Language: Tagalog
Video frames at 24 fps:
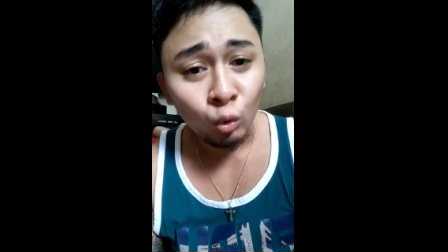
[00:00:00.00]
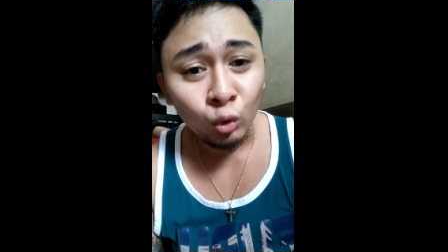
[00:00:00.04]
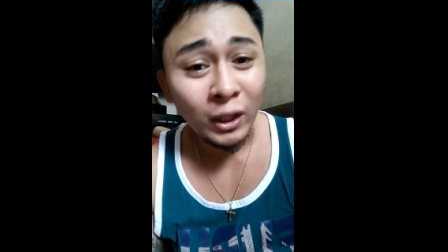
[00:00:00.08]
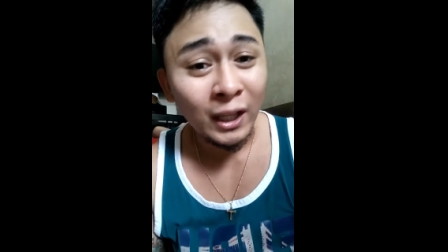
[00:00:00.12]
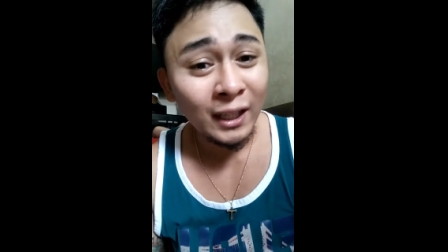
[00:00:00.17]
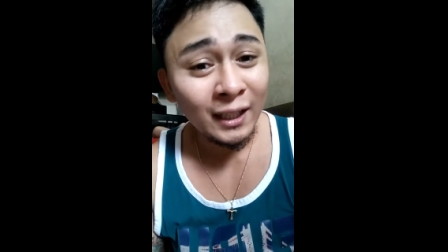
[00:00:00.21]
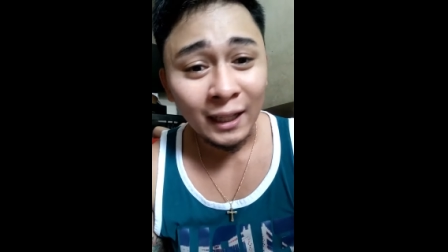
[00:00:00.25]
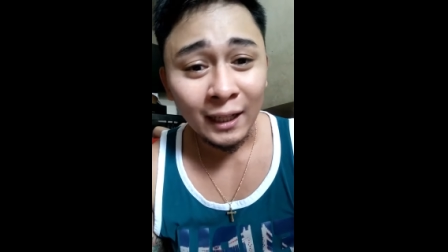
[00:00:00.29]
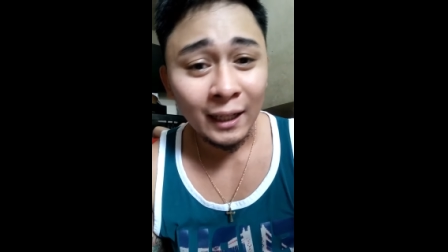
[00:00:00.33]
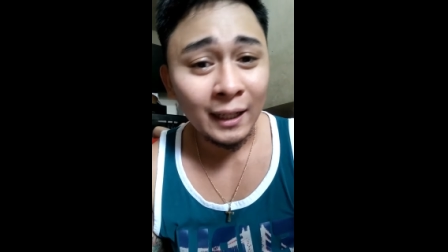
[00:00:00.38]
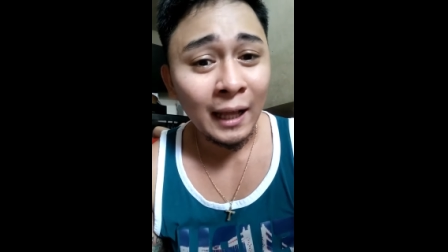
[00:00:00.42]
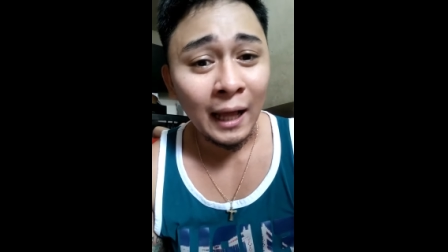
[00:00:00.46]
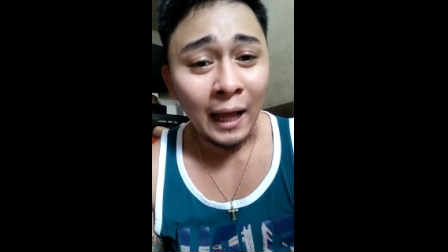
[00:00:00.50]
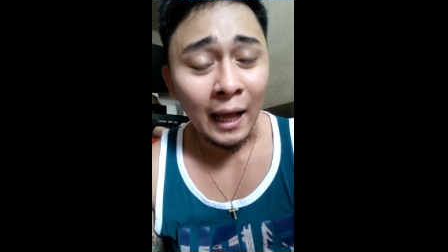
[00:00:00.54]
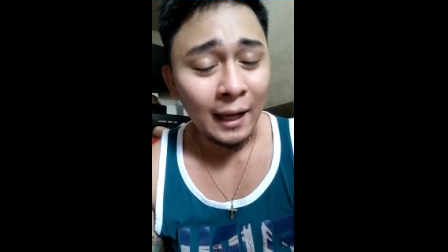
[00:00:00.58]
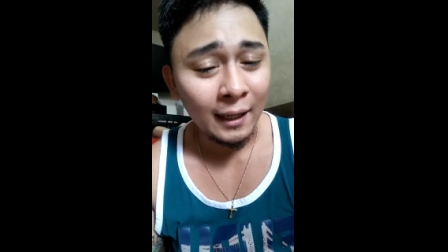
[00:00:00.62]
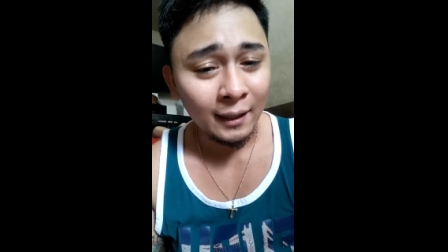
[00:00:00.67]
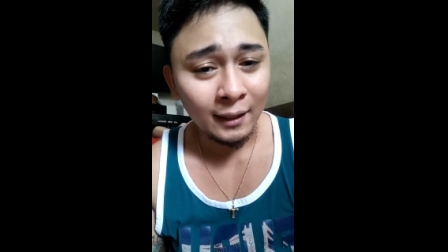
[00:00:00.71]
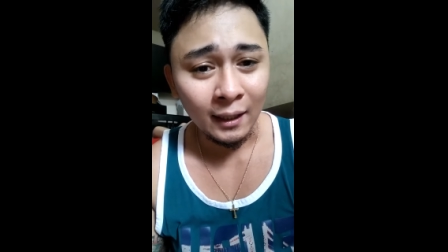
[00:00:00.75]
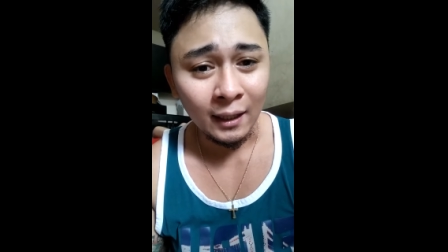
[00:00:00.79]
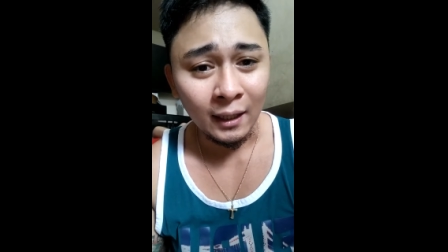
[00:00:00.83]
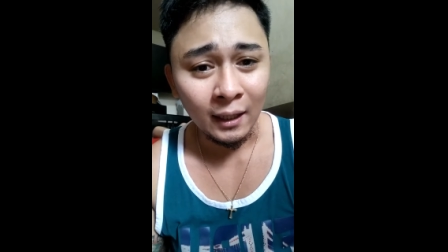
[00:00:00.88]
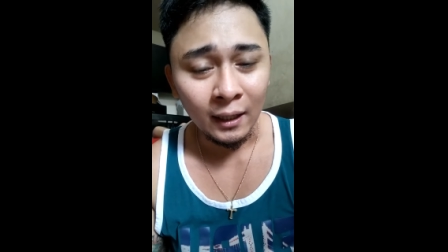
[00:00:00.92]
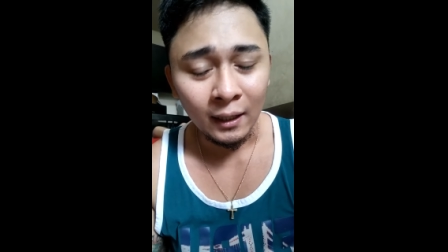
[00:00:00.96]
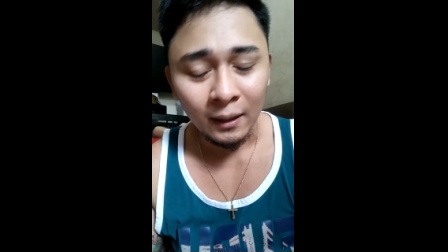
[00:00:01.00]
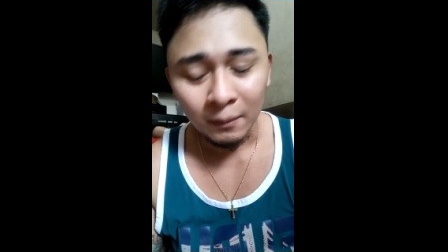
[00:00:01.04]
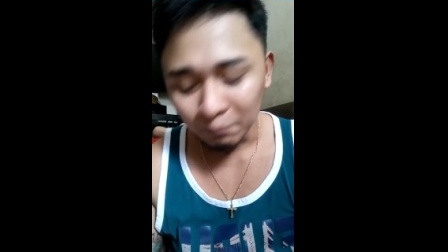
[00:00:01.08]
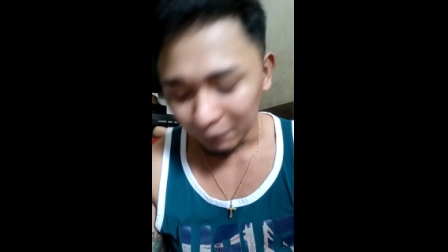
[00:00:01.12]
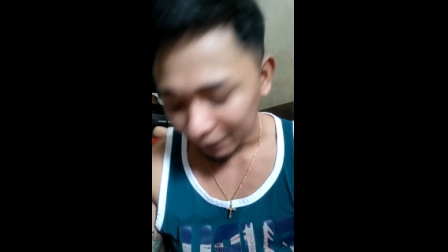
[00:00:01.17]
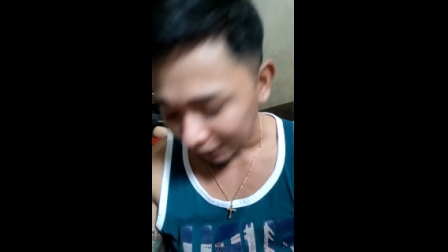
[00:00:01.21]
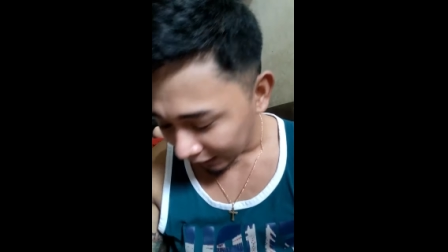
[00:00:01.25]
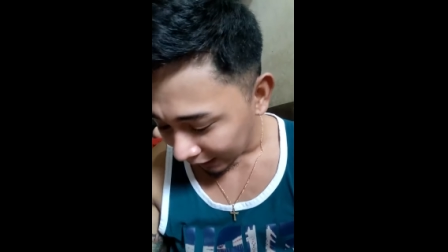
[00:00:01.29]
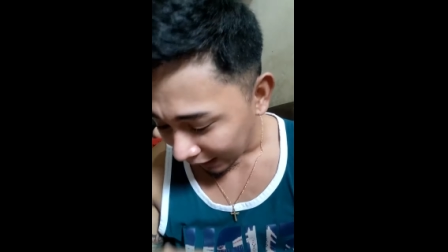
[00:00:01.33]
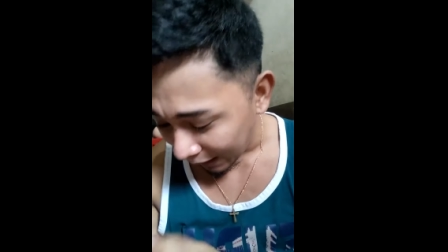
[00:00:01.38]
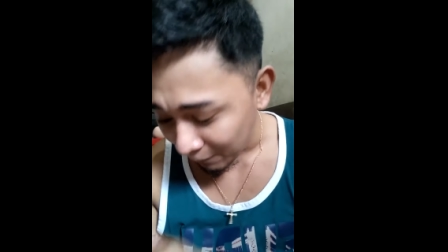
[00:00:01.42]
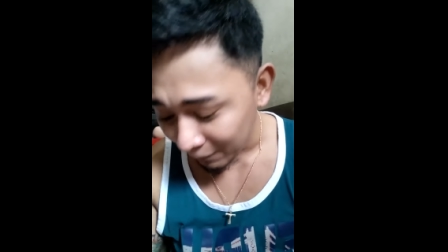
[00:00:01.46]
tunay nag-aaral,
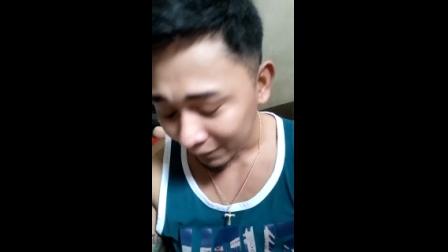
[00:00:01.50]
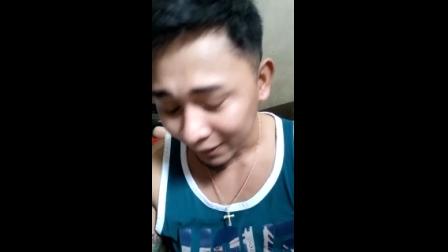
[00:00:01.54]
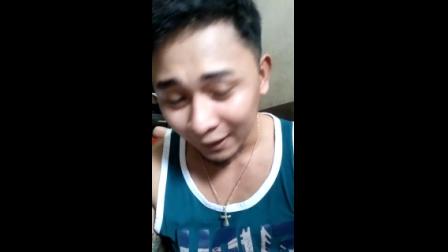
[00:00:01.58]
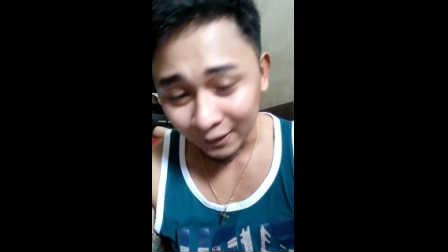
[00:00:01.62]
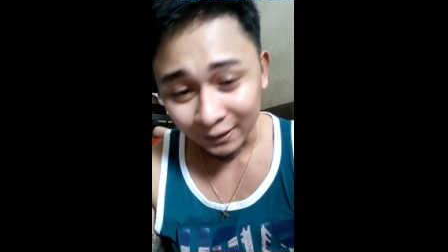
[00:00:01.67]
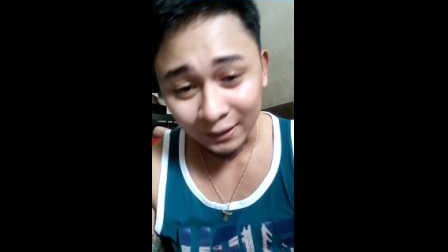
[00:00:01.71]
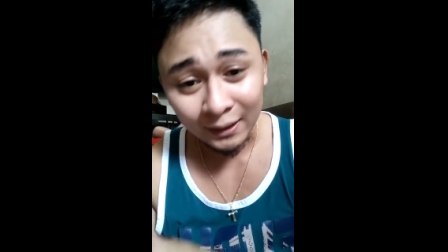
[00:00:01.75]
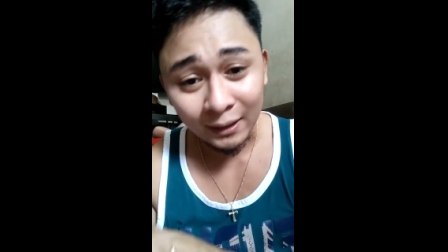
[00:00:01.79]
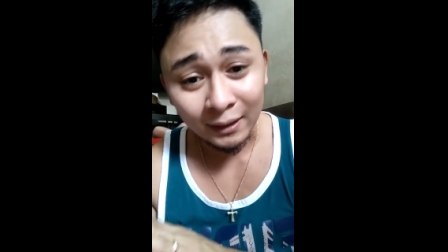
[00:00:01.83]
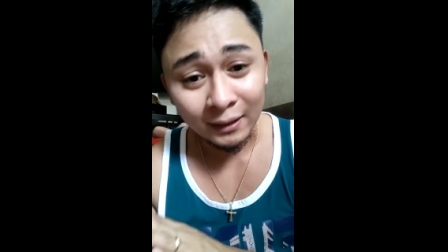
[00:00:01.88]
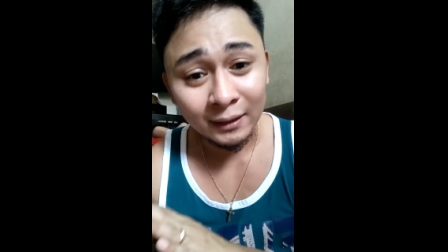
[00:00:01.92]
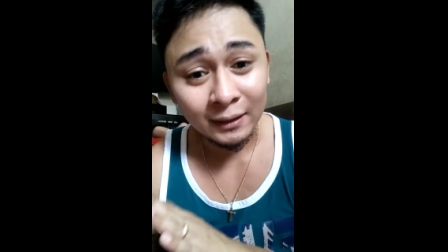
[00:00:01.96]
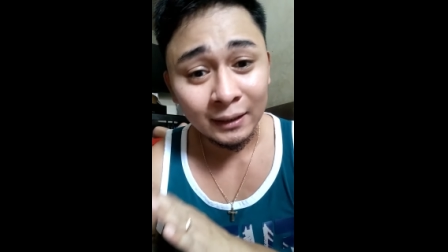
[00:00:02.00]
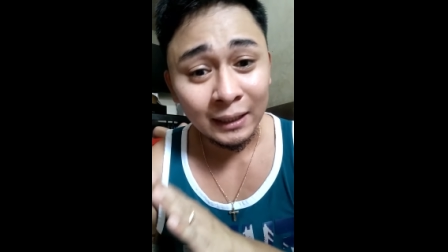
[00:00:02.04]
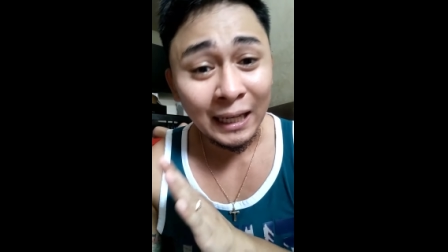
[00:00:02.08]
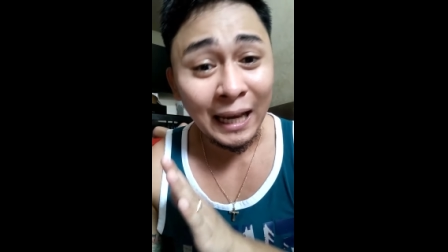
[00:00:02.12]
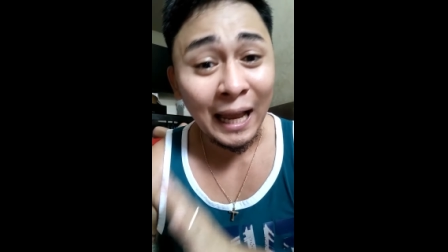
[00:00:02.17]
malalaman natin ang